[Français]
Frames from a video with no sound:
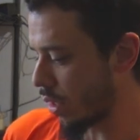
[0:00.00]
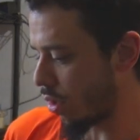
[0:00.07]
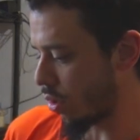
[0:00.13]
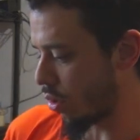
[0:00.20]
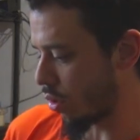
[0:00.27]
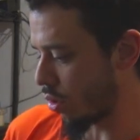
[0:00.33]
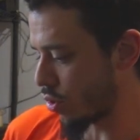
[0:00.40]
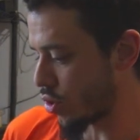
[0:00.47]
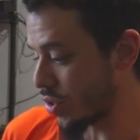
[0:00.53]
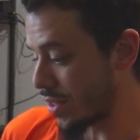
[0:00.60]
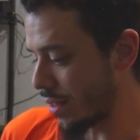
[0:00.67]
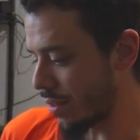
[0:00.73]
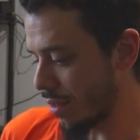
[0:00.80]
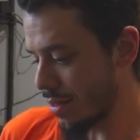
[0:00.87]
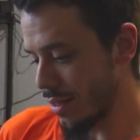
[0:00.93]
Euh, ceci
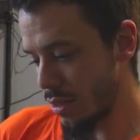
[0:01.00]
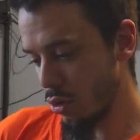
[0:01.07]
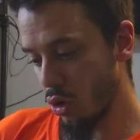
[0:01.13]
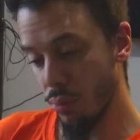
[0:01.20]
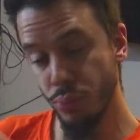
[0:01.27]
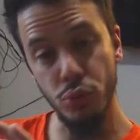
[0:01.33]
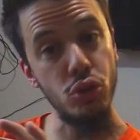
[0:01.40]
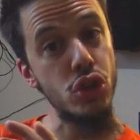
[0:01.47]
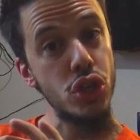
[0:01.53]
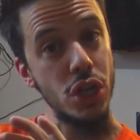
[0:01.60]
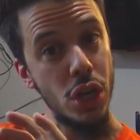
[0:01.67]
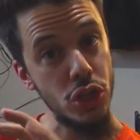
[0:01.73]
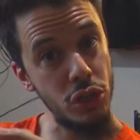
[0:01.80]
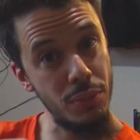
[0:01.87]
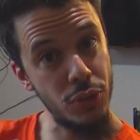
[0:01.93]
étant dit, on peut
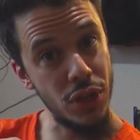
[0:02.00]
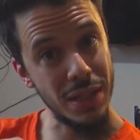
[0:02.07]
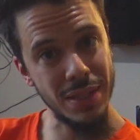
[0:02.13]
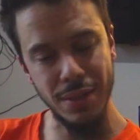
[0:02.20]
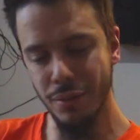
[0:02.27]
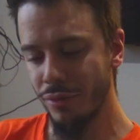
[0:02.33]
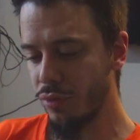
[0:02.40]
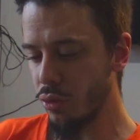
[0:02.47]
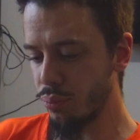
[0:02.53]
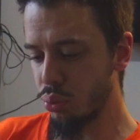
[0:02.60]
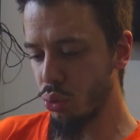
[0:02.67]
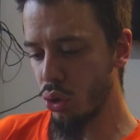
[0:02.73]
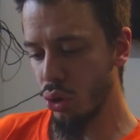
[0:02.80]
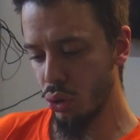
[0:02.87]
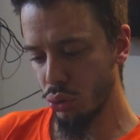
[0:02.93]
changer l'objectif
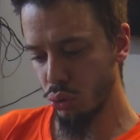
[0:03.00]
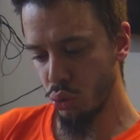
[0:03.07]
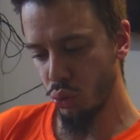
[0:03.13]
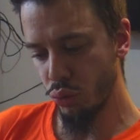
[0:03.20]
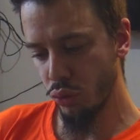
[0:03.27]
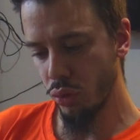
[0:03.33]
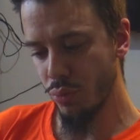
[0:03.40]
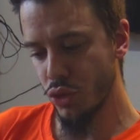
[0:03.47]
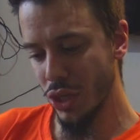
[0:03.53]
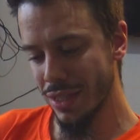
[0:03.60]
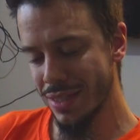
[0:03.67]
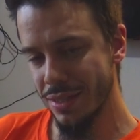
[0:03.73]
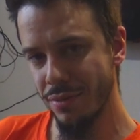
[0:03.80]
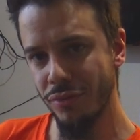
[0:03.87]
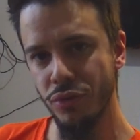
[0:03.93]
pour un tout nouveau
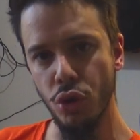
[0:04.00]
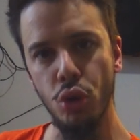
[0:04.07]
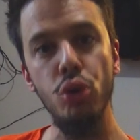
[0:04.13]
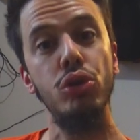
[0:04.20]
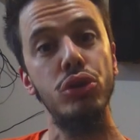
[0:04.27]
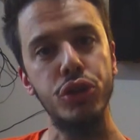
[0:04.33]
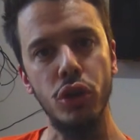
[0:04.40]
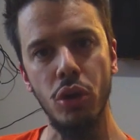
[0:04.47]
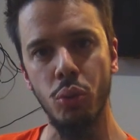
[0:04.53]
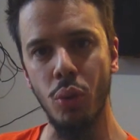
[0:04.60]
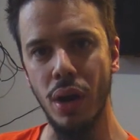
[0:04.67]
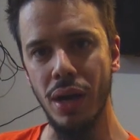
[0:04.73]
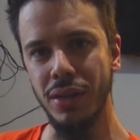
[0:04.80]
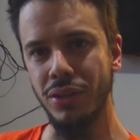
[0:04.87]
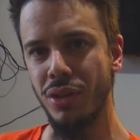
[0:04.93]
objectif ultra
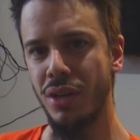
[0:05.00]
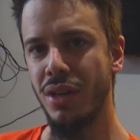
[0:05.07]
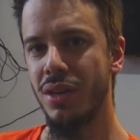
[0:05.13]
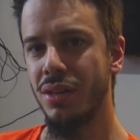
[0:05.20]
wide